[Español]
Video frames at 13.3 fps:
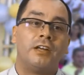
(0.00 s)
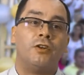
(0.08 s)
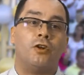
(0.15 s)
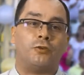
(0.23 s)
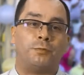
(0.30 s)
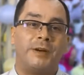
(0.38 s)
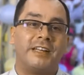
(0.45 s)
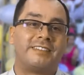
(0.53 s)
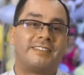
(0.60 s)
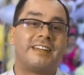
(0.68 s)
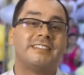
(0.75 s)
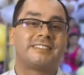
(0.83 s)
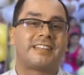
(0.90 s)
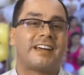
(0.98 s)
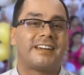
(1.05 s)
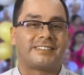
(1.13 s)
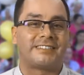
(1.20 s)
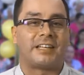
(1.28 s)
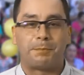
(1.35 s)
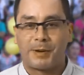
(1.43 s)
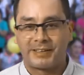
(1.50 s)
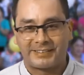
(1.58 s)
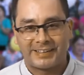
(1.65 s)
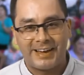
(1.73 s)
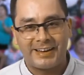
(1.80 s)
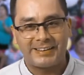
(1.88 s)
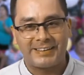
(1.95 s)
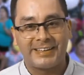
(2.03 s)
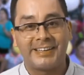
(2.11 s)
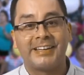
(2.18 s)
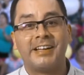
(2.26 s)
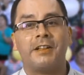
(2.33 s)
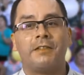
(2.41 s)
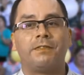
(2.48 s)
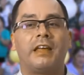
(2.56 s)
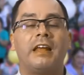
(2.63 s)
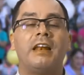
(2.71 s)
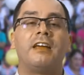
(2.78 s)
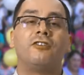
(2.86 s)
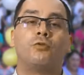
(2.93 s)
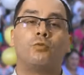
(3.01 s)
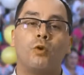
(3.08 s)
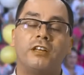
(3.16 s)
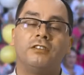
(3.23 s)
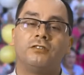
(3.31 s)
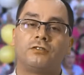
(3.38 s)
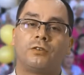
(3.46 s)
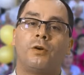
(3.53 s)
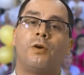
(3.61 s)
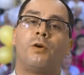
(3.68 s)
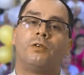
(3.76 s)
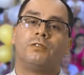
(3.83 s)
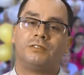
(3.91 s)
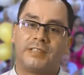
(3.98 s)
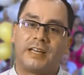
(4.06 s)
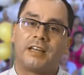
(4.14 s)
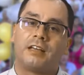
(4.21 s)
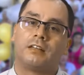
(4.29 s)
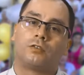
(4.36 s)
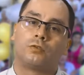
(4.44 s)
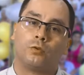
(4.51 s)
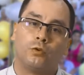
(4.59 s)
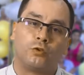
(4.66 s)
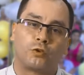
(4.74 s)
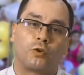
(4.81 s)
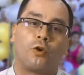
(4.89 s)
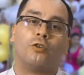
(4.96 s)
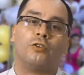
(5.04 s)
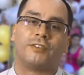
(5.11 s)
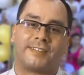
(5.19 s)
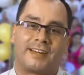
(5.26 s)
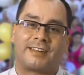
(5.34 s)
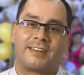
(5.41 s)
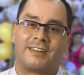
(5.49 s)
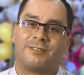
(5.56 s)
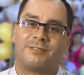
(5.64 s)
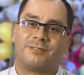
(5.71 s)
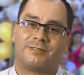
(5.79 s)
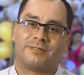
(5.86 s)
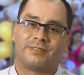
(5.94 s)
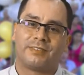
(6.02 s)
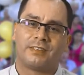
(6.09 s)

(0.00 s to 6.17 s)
nos presenta este pasaje del encuentro de Jesús con Saqueo